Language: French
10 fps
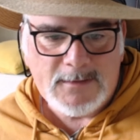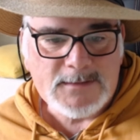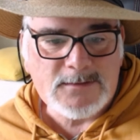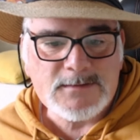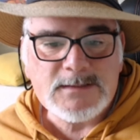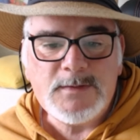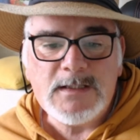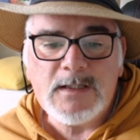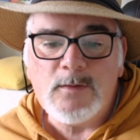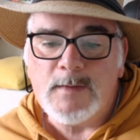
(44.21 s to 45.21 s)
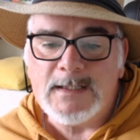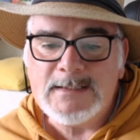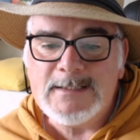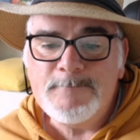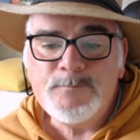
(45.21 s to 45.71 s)
Sensibilité aux
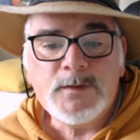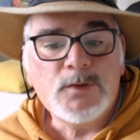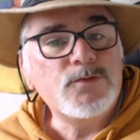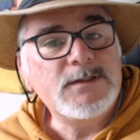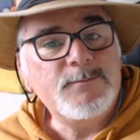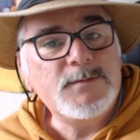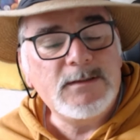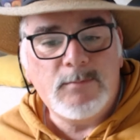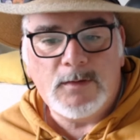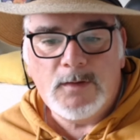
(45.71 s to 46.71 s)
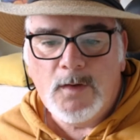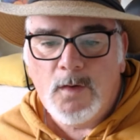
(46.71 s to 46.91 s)
maladies, susceptible